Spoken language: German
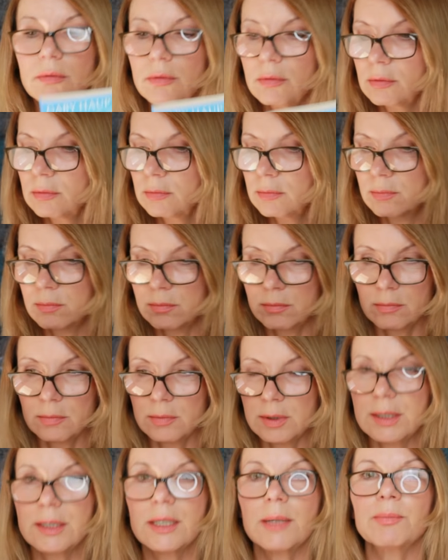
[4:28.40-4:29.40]
Äh,
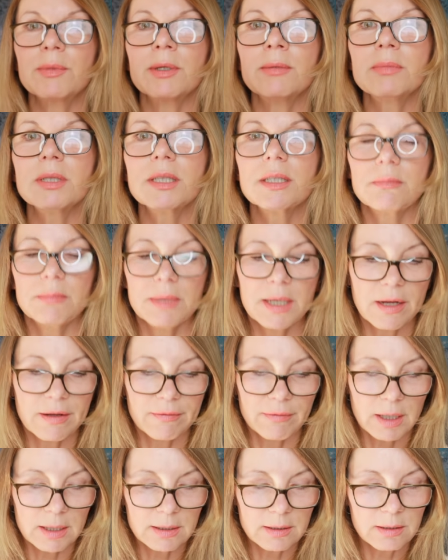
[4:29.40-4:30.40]
ich habe da ein bisschen mehr
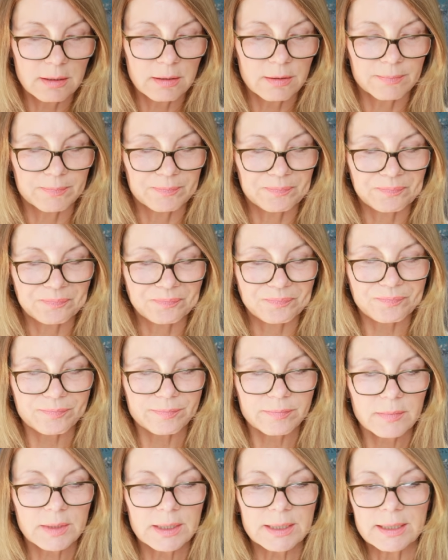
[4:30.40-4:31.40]
erwartet.
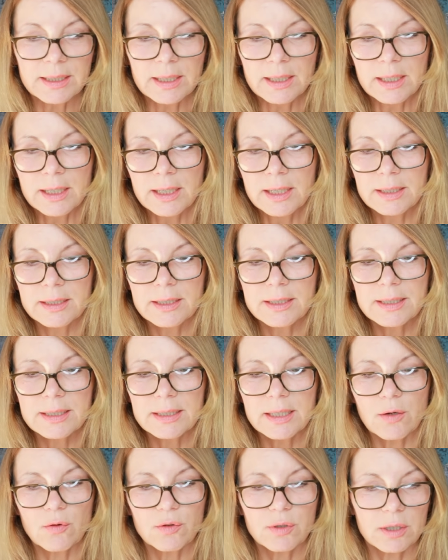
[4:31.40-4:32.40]
Das
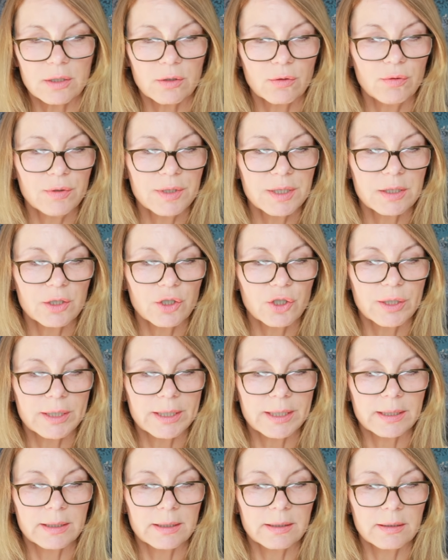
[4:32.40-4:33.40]
sind lauter
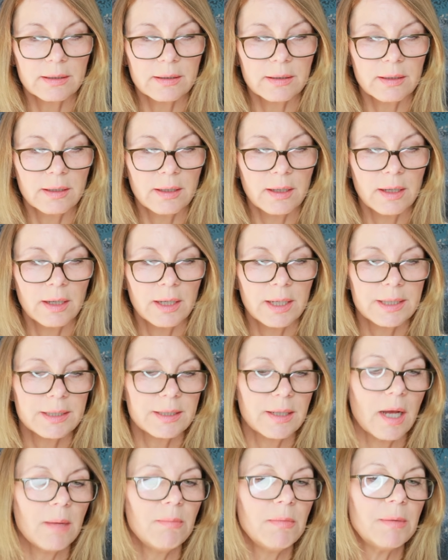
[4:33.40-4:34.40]
Kurzgeschichten.
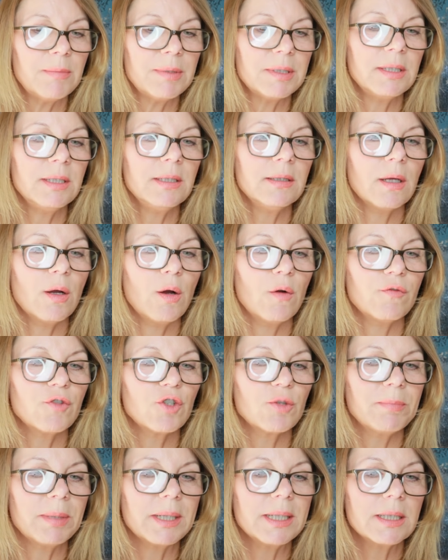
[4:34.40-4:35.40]
Sie haben Appetit auf
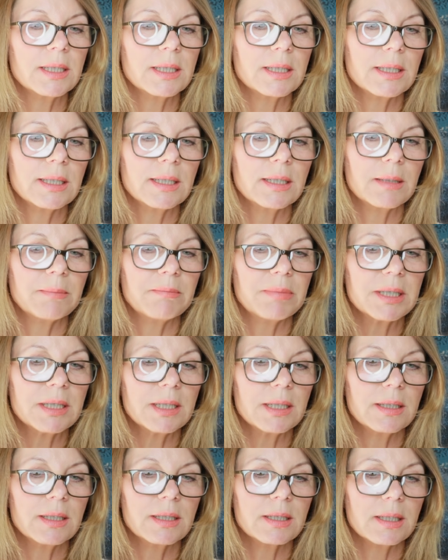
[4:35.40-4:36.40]
spritzig,
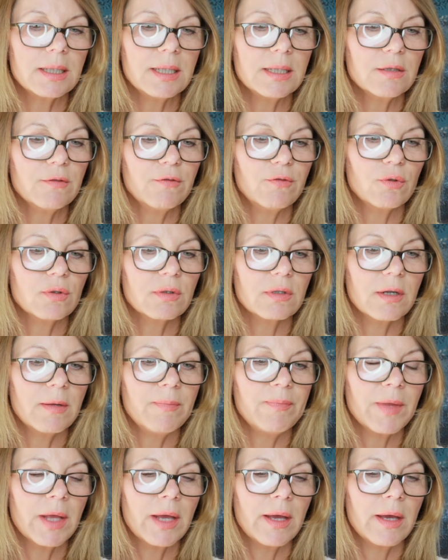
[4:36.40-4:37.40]
bissiges Lesefutter.